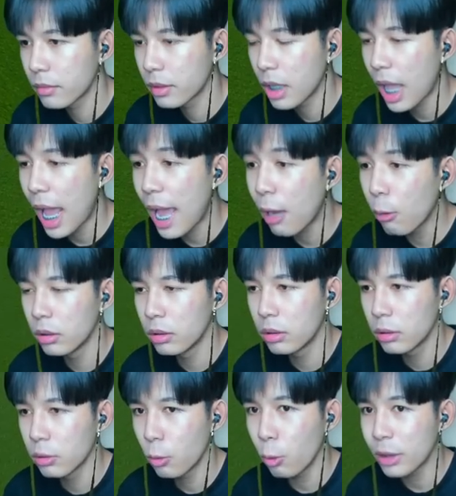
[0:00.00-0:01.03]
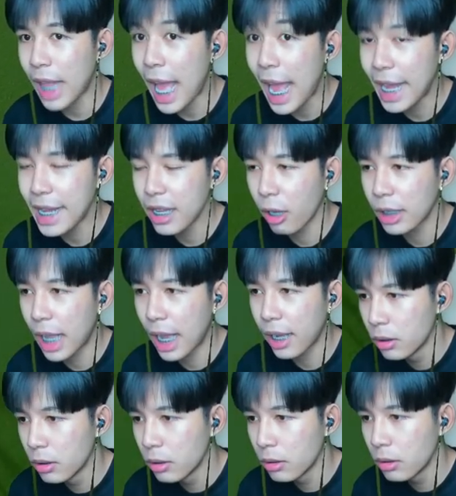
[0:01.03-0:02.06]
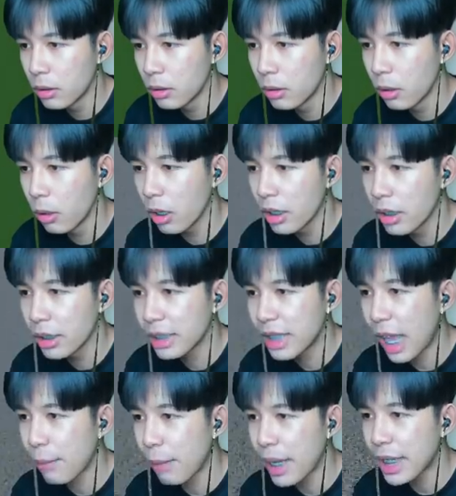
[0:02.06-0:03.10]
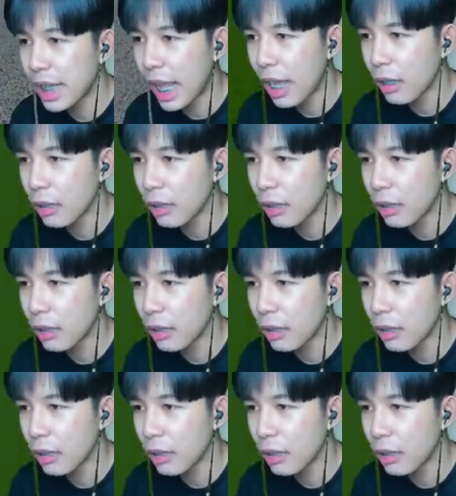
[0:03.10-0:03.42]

เอ้า กูตายเอายัง เฮ้ย ยามะอีกแล้วเอ้